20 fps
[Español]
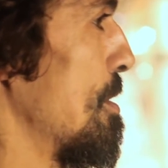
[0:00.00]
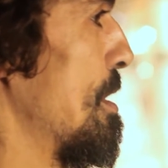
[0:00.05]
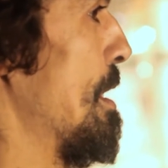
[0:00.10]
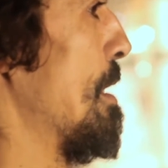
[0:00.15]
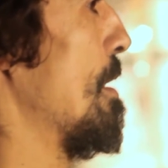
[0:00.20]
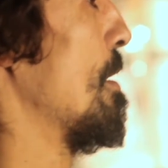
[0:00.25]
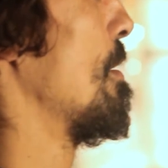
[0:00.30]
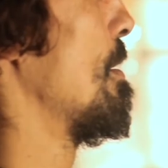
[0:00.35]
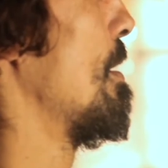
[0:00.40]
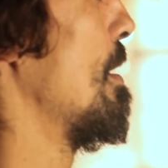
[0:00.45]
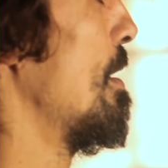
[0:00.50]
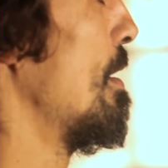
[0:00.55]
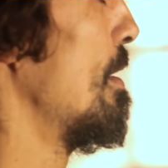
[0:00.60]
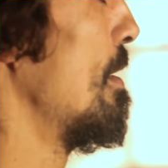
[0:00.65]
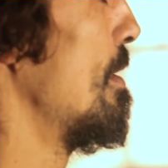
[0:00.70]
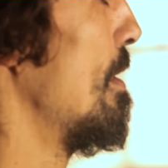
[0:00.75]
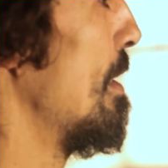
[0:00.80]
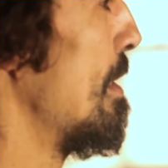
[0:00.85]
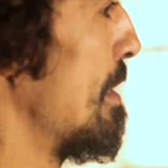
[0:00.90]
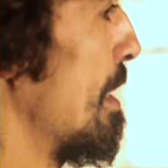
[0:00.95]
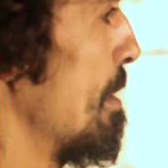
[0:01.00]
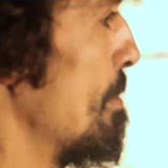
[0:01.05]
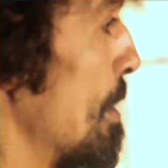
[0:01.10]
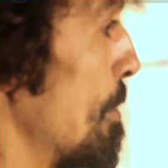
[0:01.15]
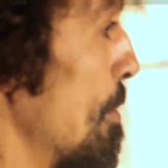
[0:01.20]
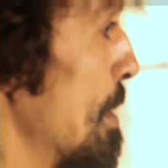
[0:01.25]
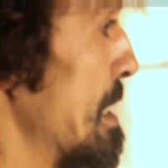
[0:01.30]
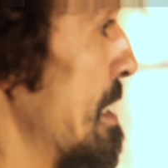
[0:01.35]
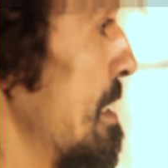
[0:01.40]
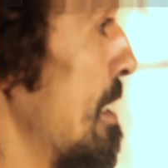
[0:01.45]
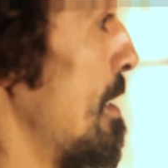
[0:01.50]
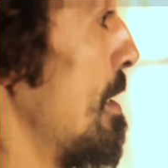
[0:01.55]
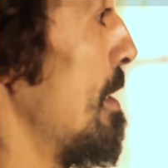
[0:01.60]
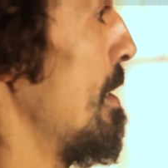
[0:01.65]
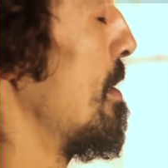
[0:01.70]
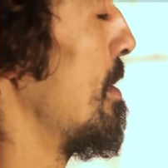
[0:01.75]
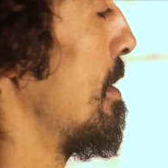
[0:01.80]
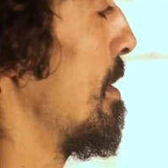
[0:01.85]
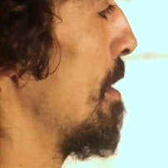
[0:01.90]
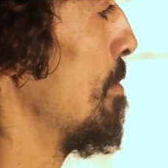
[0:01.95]
siglos el, tema guanche
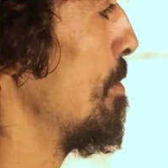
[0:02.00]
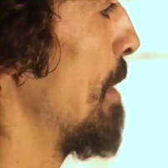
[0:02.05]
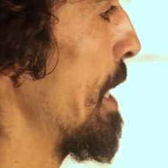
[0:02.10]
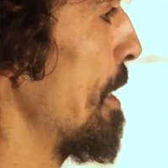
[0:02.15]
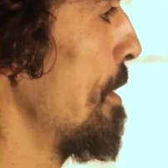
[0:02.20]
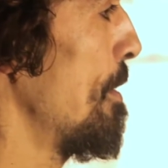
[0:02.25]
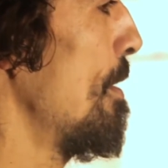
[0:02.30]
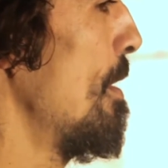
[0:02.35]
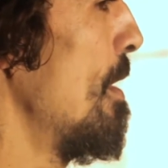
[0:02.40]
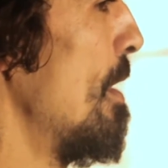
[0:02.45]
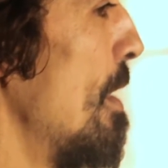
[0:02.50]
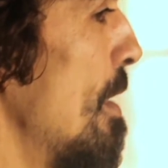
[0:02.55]
y sin embargo